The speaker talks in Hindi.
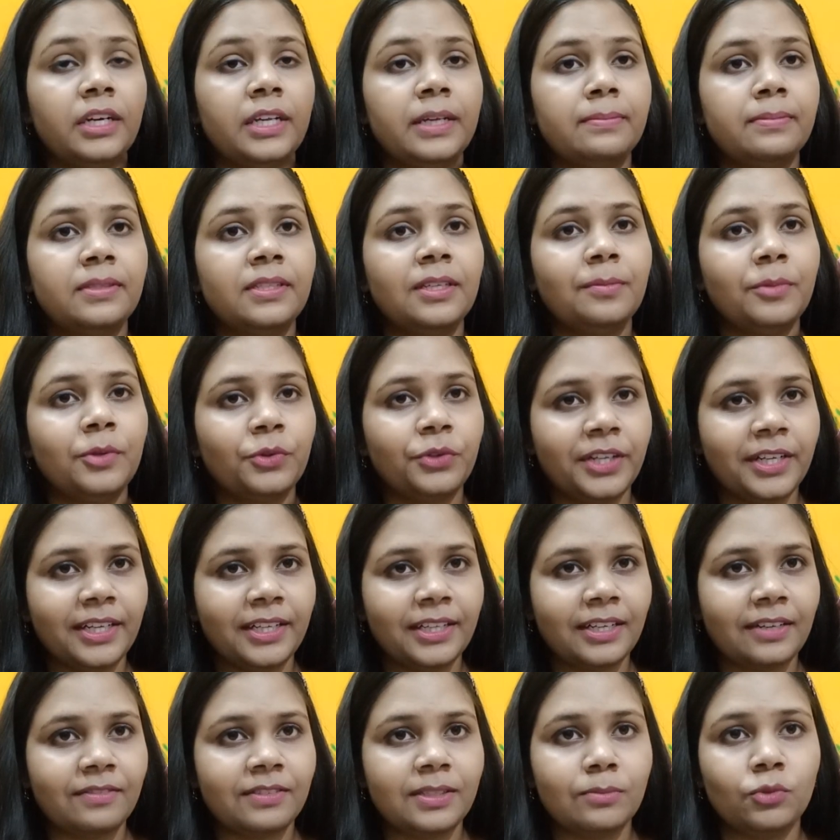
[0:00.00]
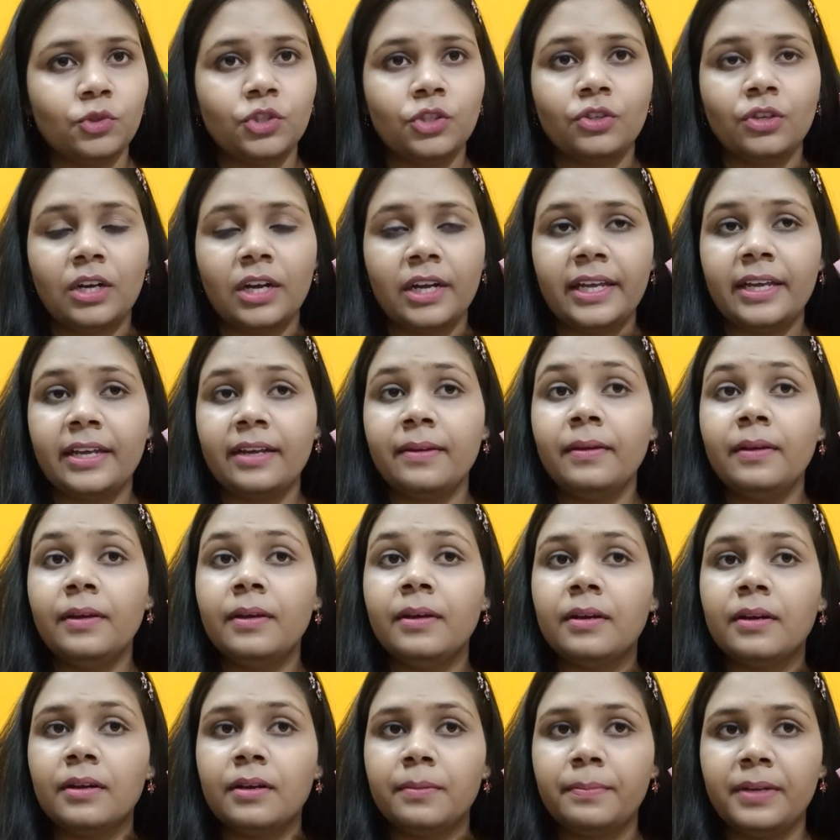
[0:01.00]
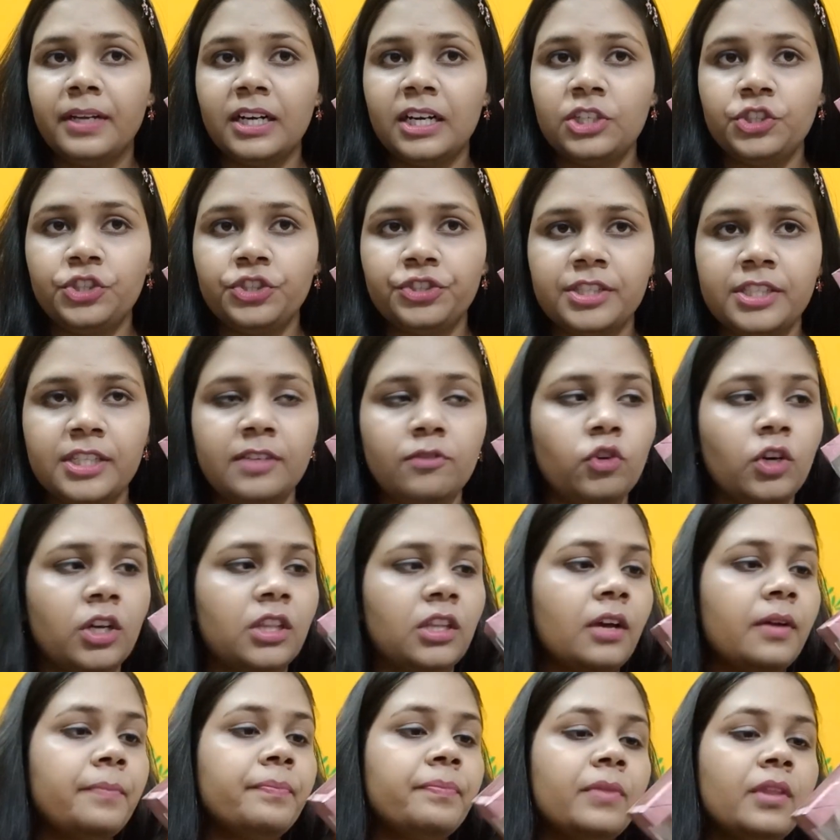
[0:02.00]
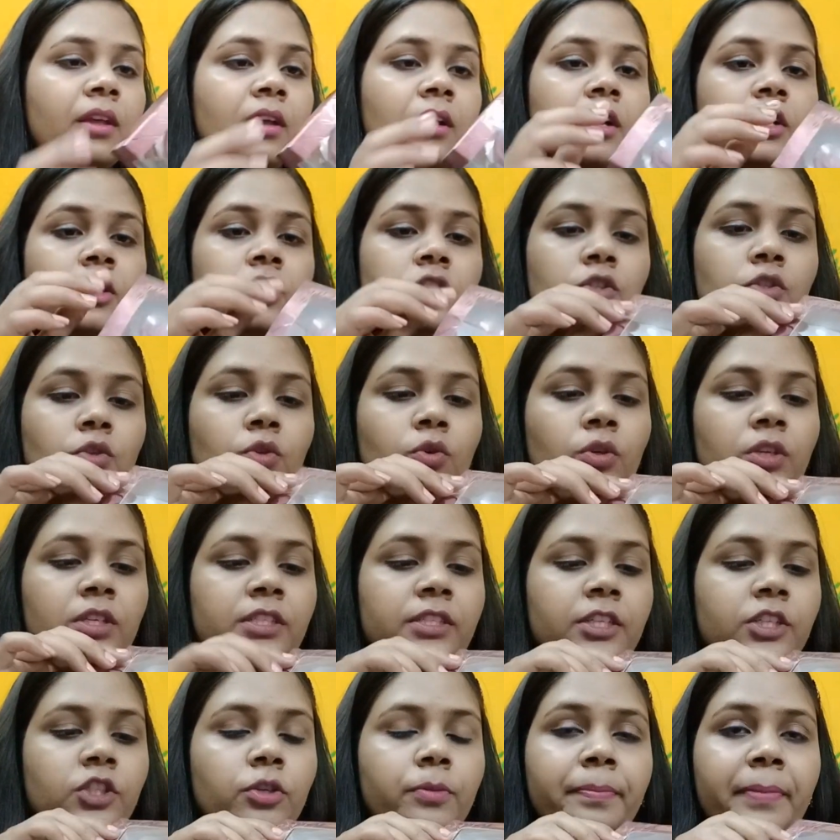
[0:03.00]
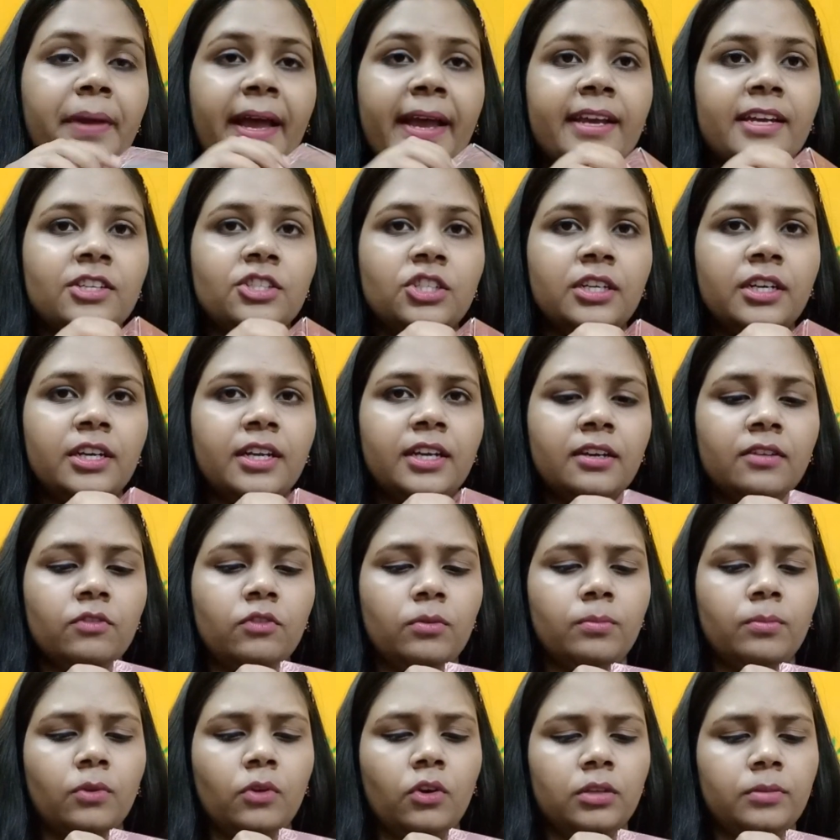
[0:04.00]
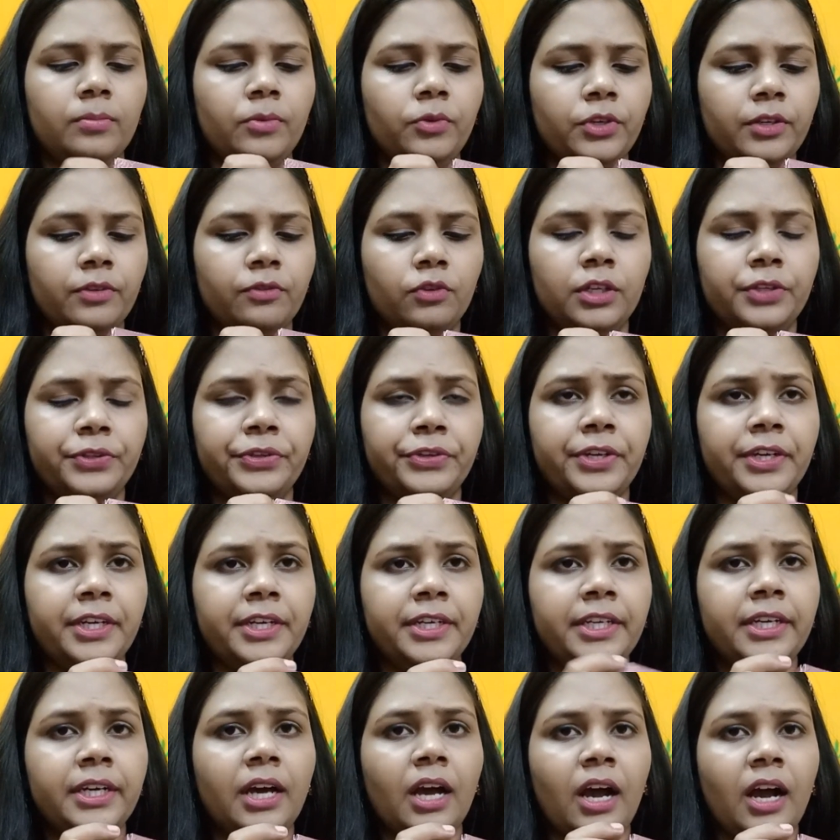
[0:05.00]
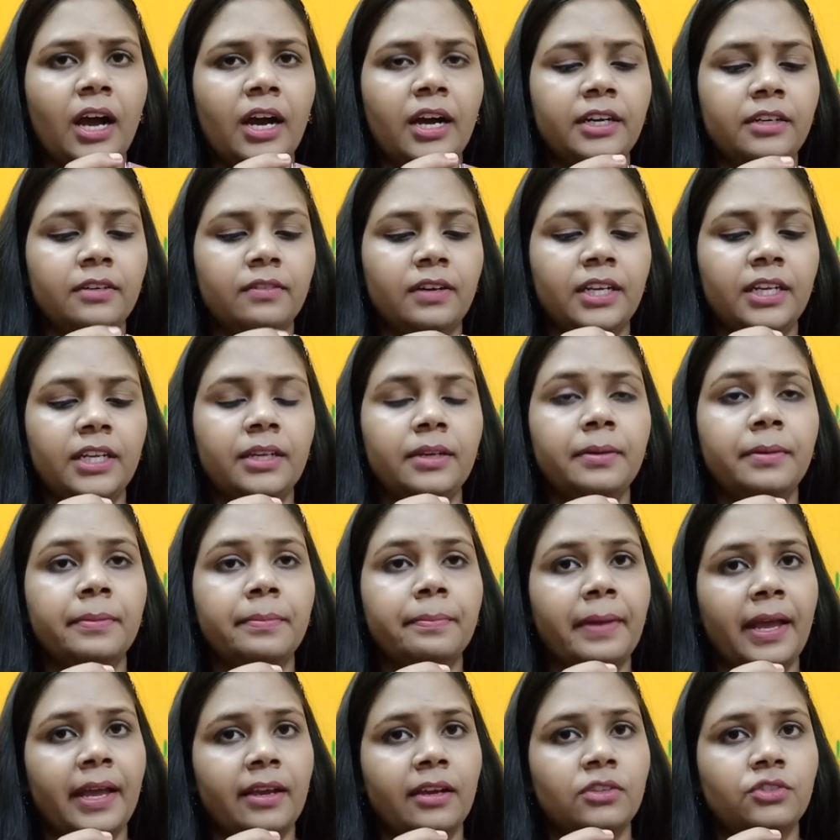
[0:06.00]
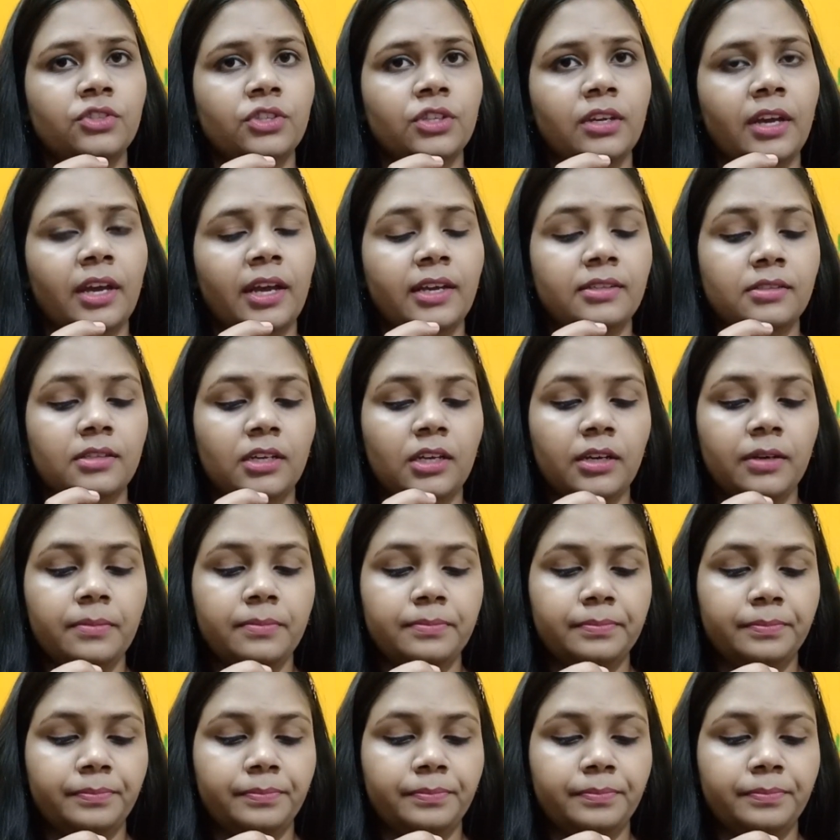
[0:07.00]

टिप्सी ब्यूटी की तरफ से मुझे उनका ये ब्लश रिसीव हुआ था सो so, इसकी जो पैकेजिंग है ना वो बहुत ब्यूटीफुल है थ्री डी आर्ट वाली पैकेजिंग है इसकी